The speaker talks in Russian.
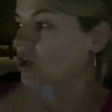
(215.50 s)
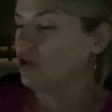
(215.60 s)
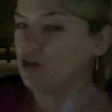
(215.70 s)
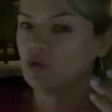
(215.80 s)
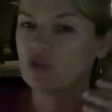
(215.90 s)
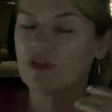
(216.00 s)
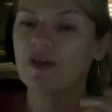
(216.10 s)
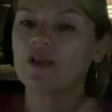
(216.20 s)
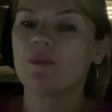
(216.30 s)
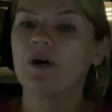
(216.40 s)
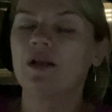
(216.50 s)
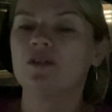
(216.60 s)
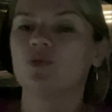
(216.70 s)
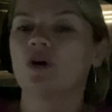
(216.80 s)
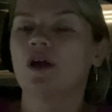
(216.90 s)
Я говорю, наверное,
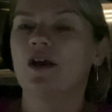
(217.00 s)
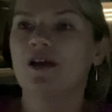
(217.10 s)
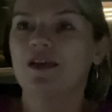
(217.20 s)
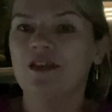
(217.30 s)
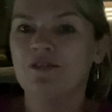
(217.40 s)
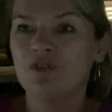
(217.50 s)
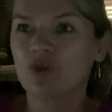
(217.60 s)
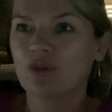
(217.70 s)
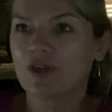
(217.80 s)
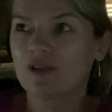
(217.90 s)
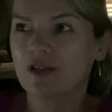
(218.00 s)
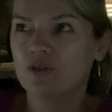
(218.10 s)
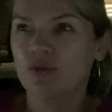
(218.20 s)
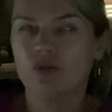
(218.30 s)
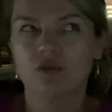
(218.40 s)
малину. И в итоге
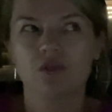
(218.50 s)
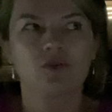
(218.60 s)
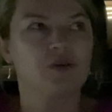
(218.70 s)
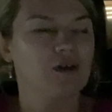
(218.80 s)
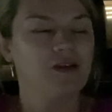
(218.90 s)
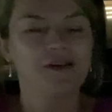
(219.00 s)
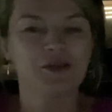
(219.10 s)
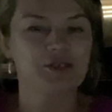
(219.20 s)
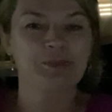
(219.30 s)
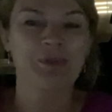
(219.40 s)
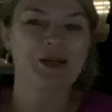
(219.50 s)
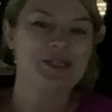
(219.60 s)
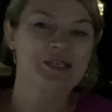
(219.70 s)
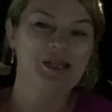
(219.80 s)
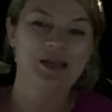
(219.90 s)
кладу, он такой
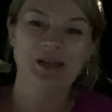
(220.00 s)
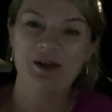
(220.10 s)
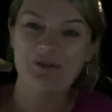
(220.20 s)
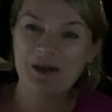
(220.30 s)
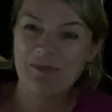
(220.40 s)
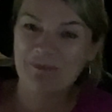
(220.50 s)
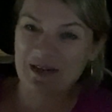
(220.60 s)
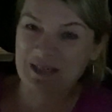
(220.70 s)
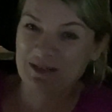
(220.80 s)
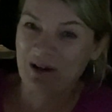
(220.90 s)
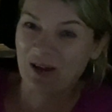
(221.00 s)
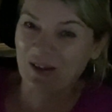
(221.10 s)
покачал головой и пошел.